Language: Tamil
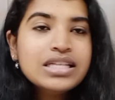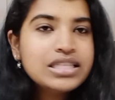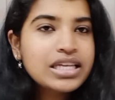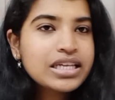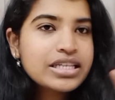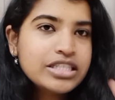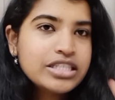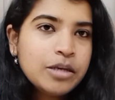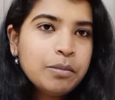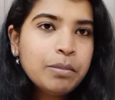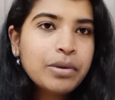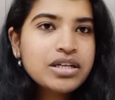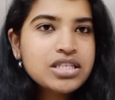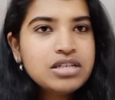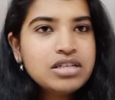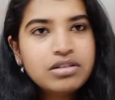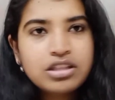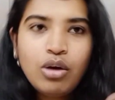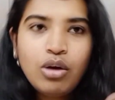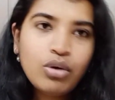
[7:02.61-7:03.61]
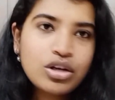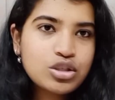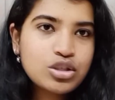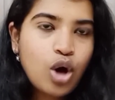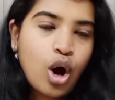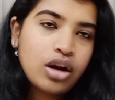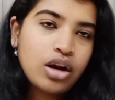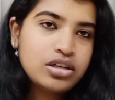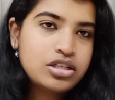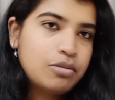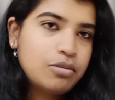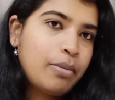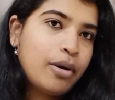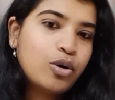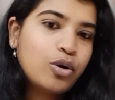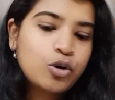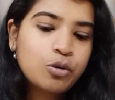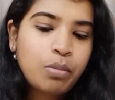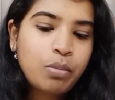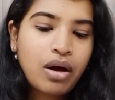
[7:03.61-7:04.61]
சிக்ஸ்டி பர்சன்ட் வந்து அவங்க ஸ்காலர்ஷிப்பாக
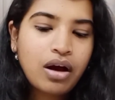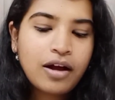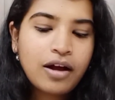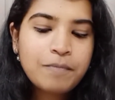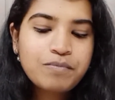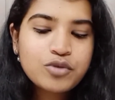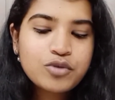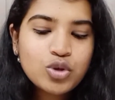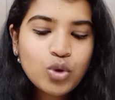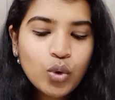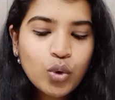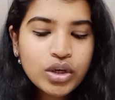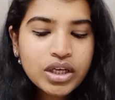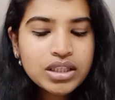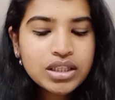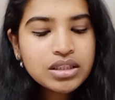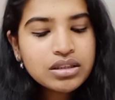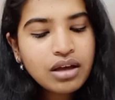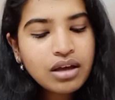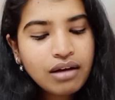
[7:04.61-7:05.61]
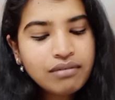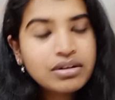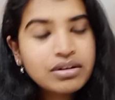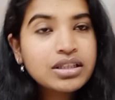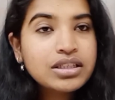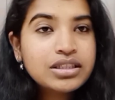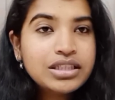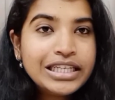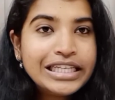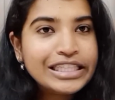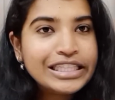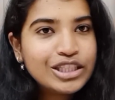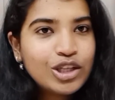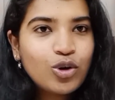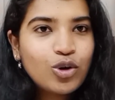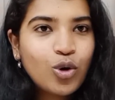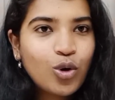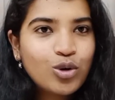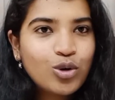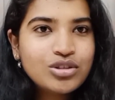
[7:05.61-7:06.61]
கொடுப்பாங்க ஸோ இதுதான் வந்துட்டு இந்த
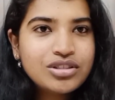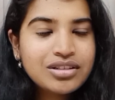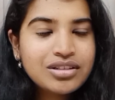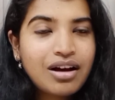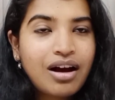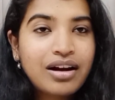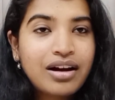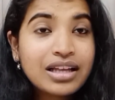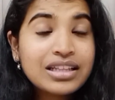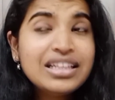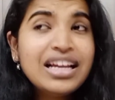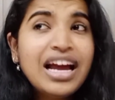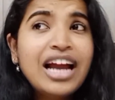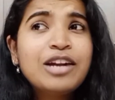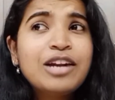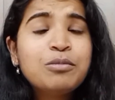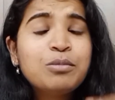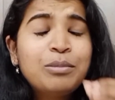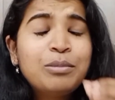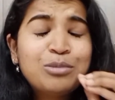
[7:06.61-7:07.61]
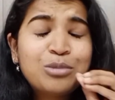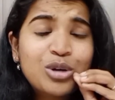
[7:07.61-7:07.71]
கோர்ஸுக்கானது அண்ட்